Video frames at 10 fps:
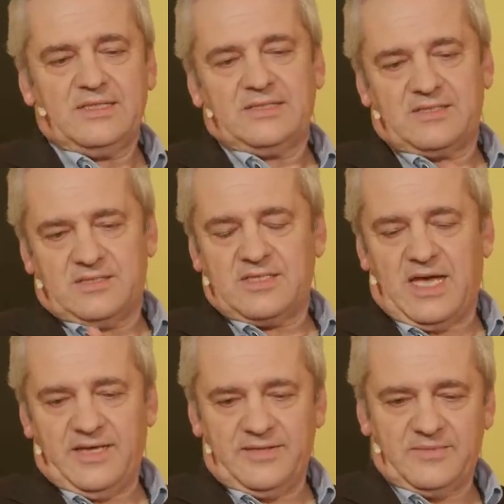Das ist das
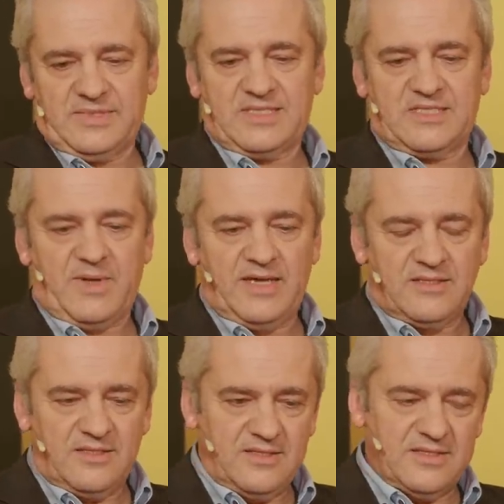eine. Das
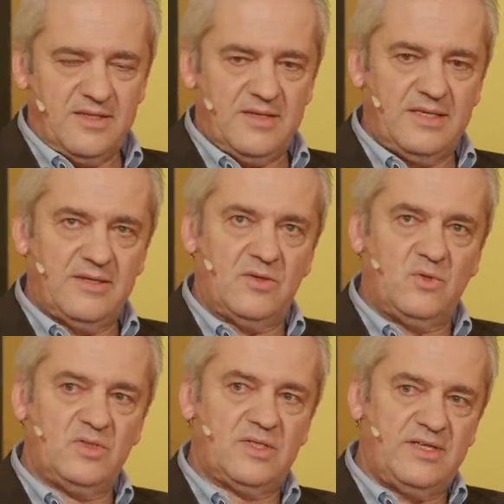zweite ist, äh,
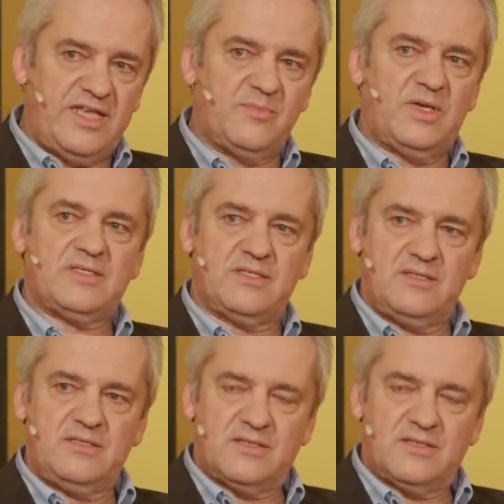Unternehmer sind